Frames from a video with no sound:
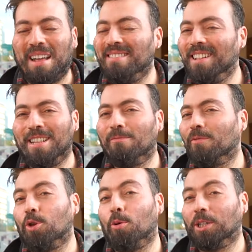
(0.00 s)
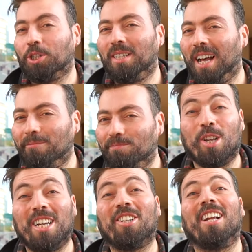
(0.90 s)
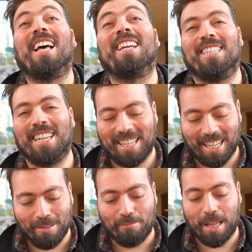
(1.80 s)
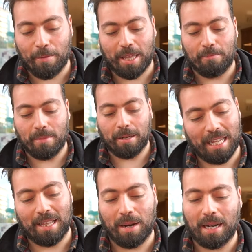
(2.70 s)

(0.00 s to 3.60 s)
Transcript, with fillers: Ben ne dedim video başında? Güzel şeyler yiyeceğiz dedim mi demedim mi? Dedim